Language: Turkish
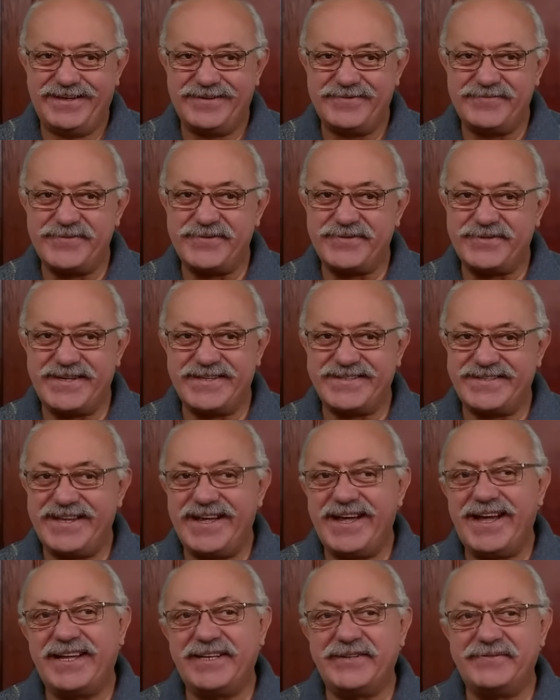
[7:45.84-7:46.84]

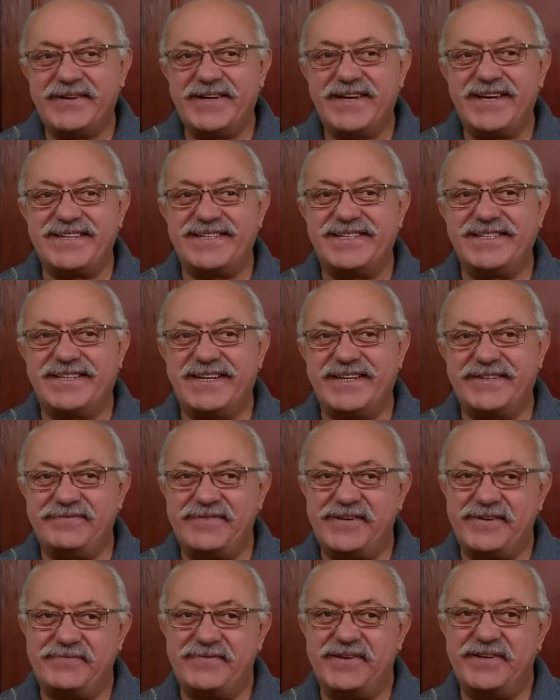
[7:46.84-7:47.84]
...Müstesna Hanım'a eşlik
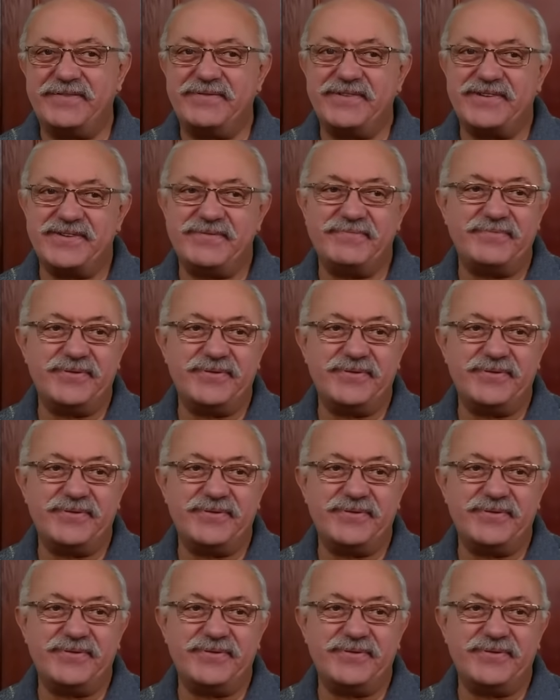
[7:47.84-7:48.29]
etmek benim için